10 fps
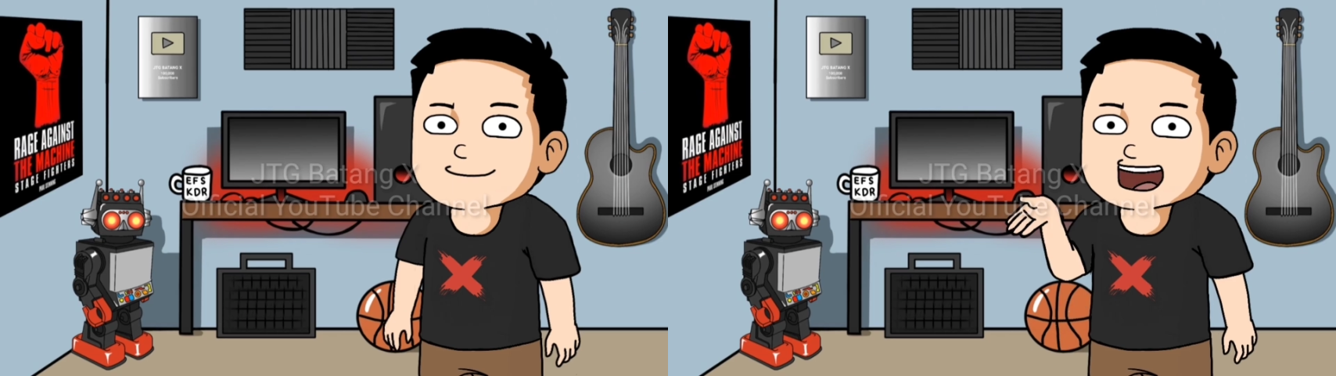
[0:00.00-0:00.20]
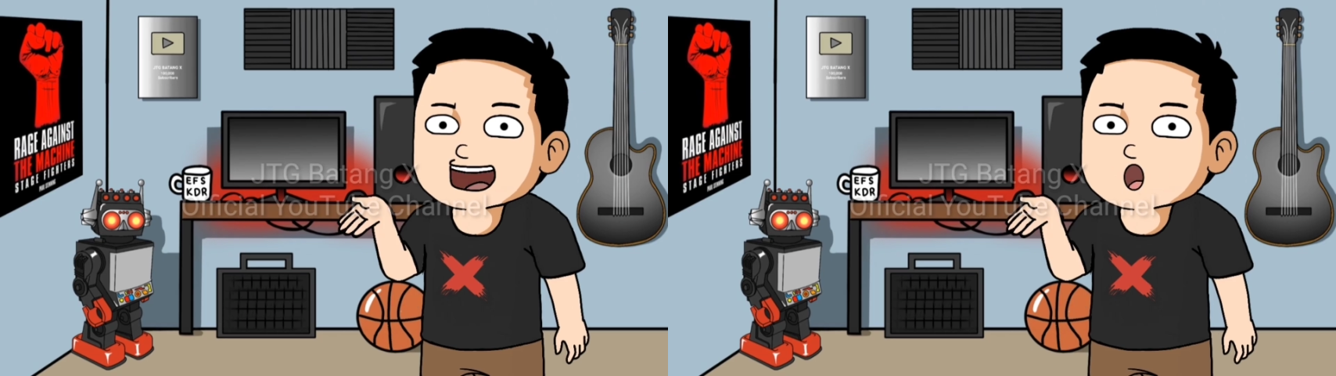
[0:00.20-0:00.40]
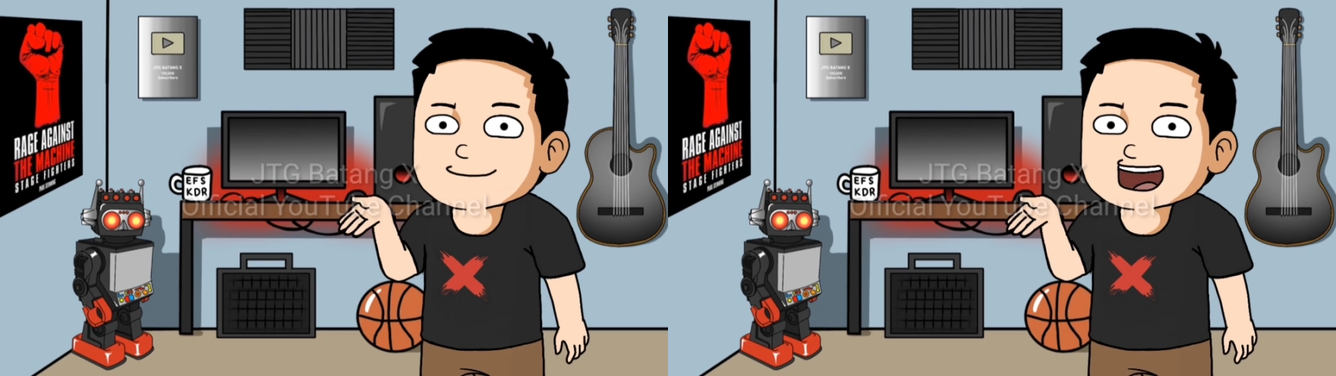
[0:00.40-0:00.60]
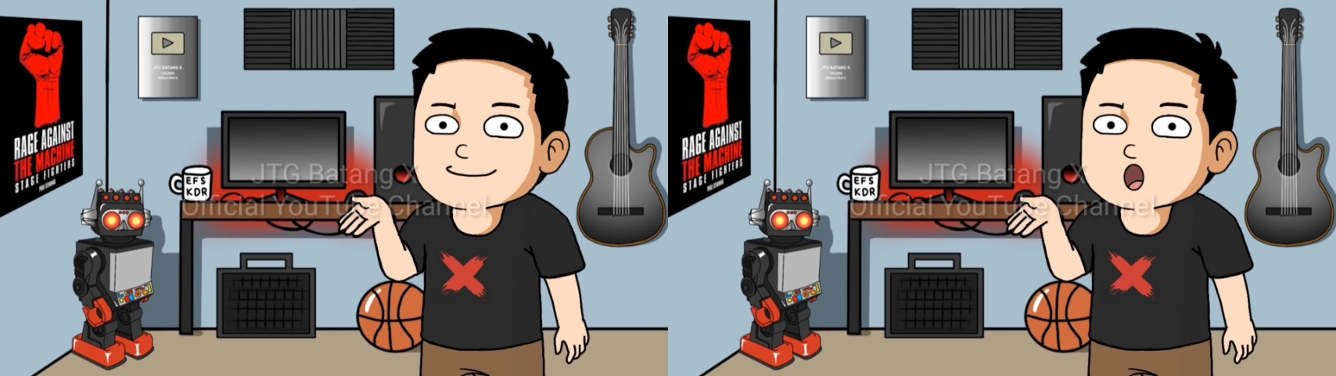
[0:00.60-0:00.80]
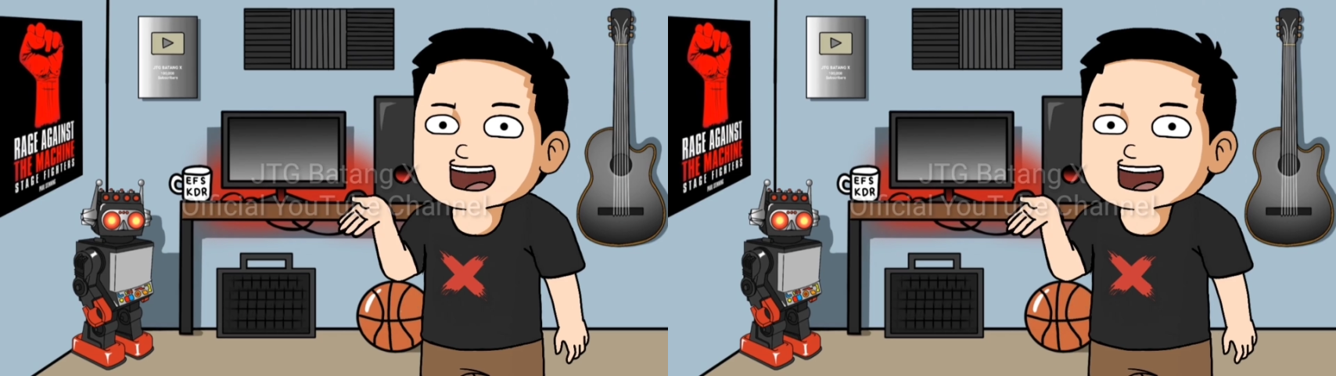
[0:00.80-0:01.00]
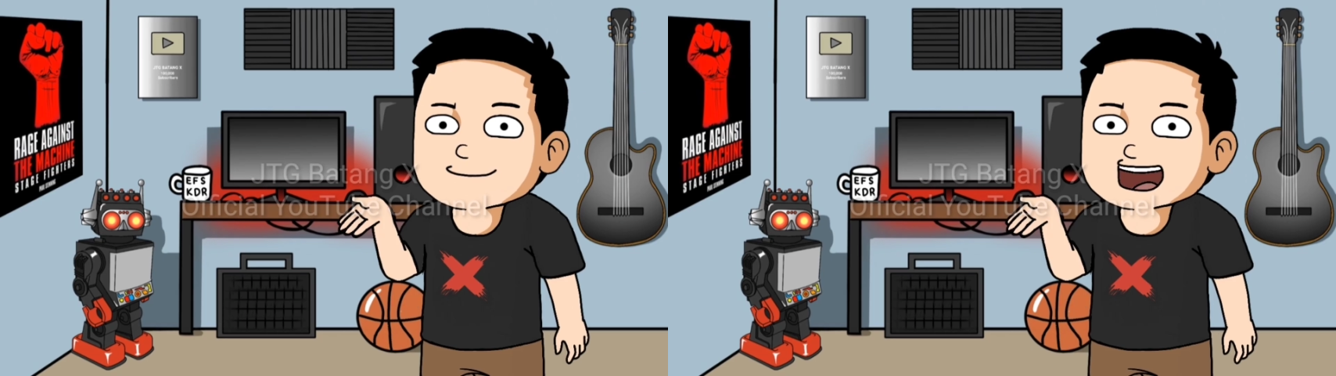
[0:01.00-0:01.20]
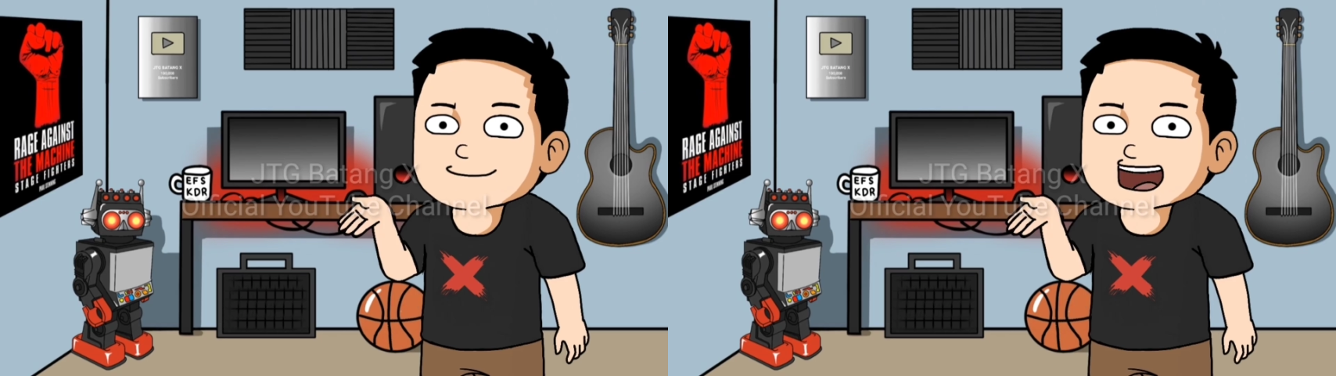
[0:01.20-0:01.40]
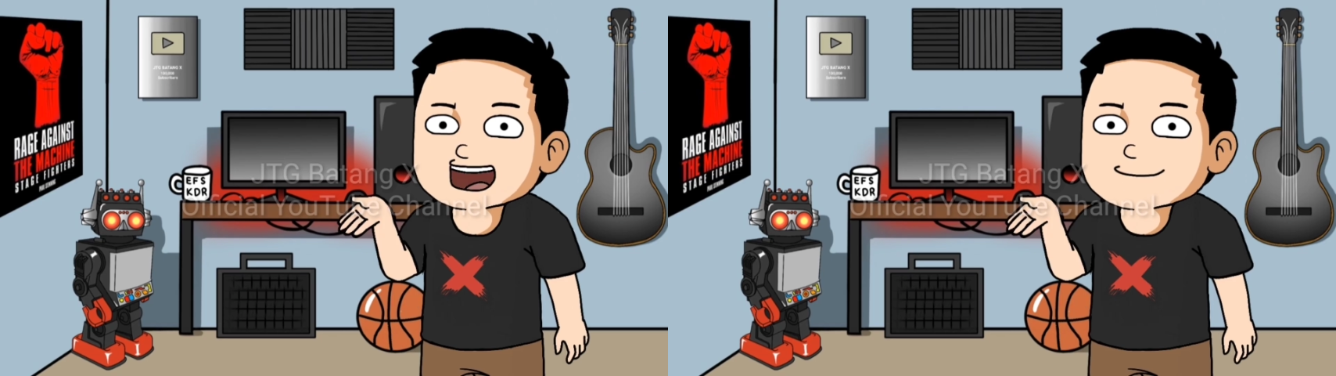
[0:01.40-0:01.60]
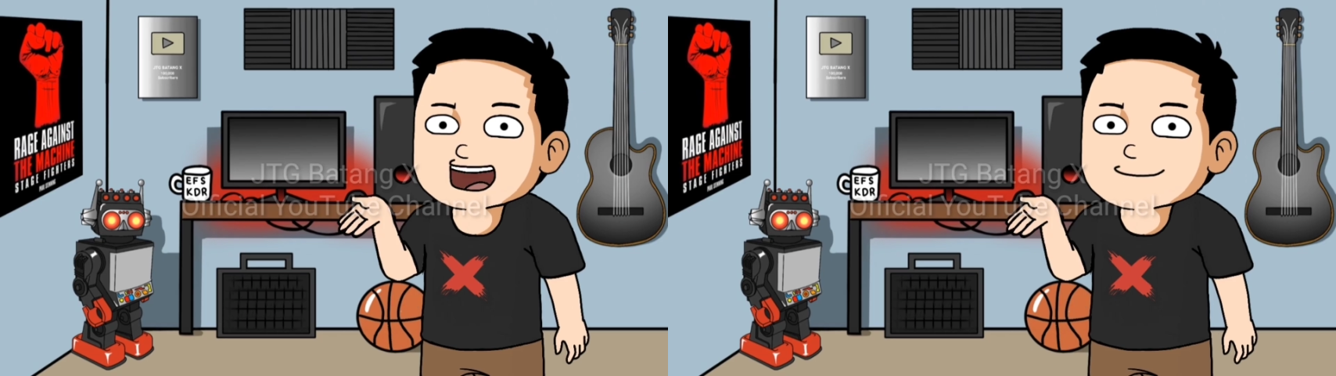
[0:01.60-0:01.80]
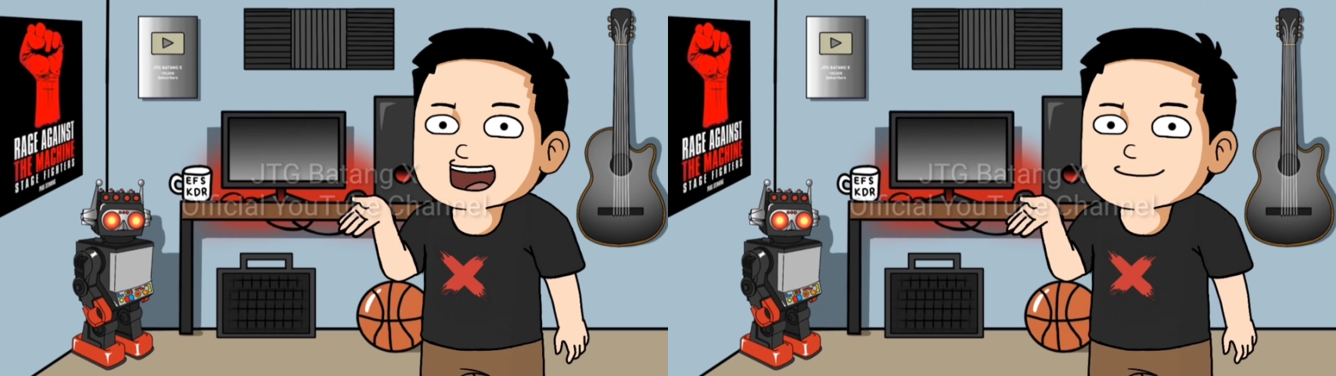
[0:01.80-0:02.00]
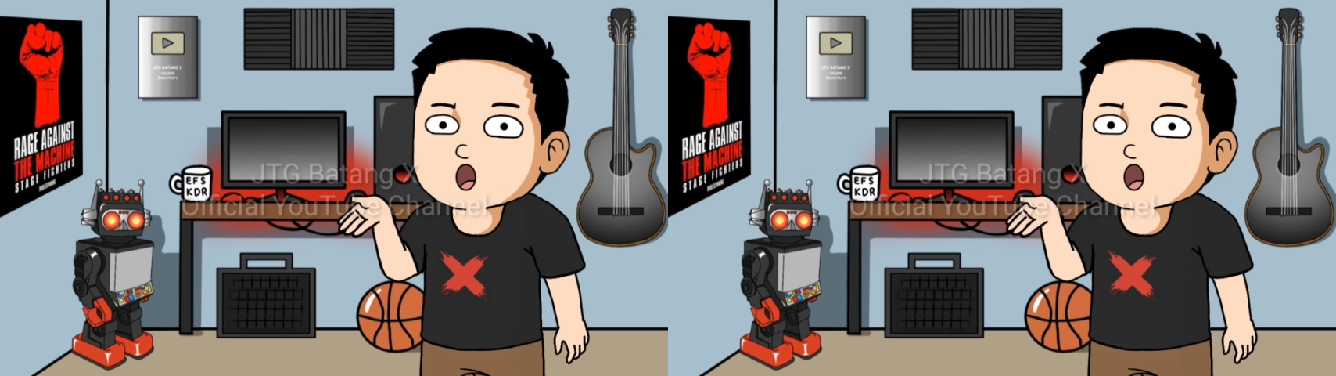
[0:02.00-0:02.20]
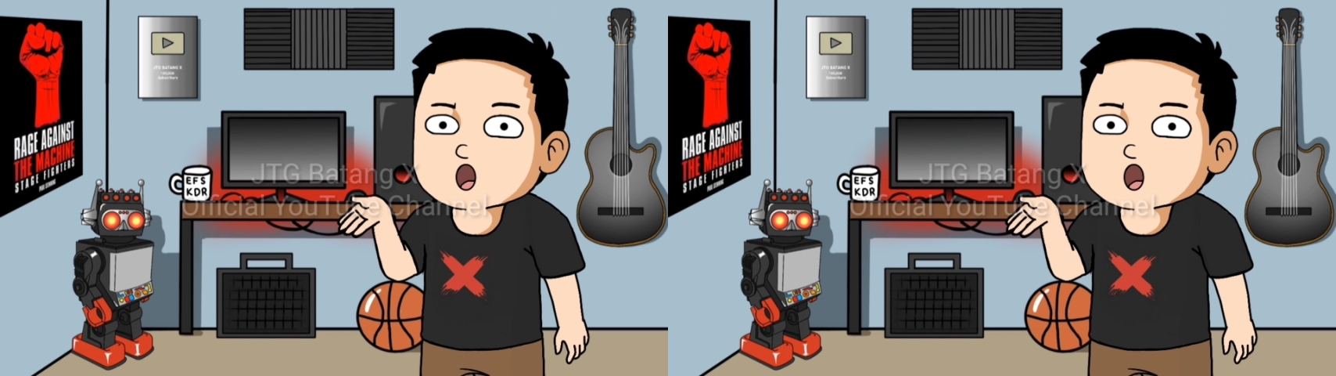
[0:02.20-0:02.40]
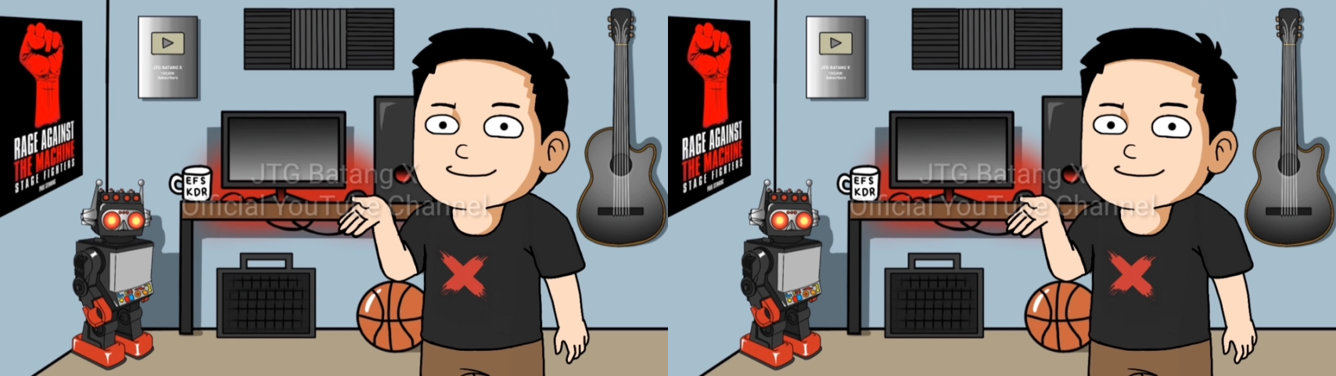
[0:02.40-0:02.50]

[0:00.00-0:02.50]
Sino sa inyo ang marunong mag-basketball?